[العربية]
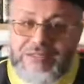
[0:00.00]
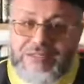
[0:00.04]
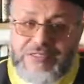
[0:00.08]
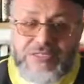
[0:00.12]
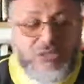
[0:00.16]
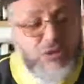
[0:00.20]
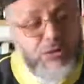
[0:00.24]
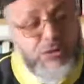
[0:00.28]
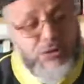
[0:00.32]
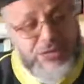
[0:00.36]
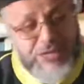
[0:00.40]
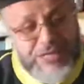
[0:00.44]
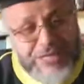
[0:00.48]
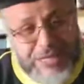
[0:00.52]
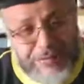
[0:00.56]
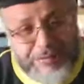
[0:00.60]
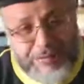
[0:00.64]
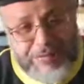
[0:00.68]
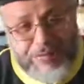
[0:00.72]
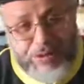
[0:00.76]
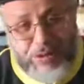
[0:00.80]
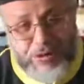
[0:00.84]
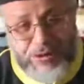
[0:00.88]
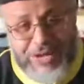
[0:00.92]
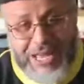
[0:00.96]
تيقول سيدي ربي
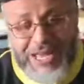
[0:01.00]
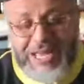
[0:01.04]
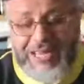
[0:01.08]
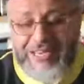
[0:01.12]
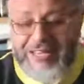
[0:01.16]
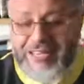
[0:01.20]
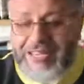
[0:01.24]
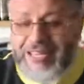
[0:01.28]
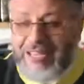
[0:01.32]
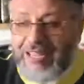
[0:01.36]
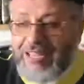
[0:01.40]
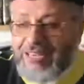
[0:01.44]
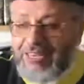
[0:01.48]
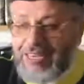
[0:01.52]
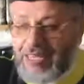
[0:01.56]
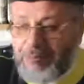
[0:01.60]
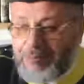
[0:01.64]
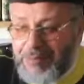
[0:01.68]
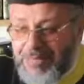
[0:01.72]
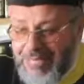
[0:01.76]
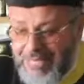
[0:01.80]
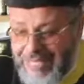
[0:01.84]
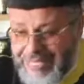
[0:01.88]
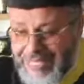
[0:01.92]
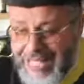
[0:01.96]
في القران
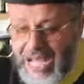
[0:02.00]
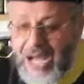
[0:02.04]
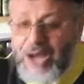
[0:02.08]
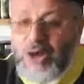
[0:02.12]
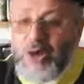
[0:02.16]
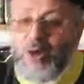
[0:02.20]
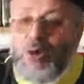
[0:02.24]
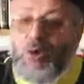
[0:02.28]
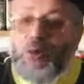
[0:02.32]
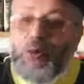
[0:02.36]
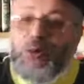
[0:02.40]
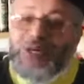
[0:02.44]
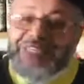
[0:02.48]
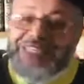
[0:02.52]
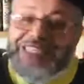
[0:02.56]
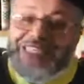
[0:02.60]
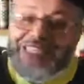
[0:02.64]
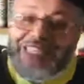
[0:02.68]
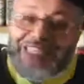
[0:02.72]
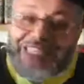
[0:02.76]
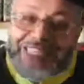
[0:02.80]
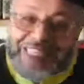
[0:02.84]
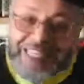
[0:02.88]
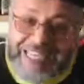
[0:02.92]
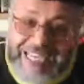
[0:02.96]
النبيين
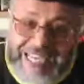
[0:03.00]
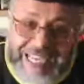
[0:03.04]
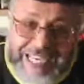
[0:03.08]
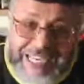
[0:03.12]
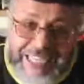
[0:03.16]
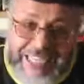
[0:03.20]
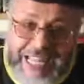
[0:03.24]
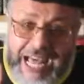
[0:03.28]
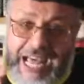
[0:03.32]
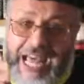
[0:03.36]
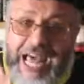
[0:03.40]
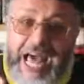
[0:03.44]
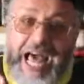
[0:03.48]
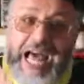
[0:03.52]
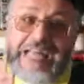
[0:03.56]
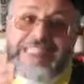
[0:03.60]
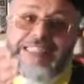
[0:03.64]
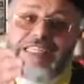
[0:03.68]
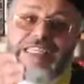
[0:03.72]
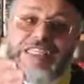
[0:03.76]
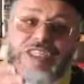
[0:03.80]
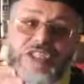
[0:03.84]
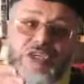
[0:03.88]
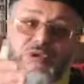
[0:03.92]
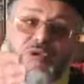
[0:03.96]
والصديقين عاد
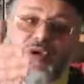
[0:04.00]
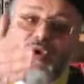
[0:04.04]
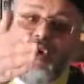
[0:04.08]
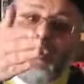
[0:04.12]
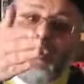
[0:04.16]
تيجيو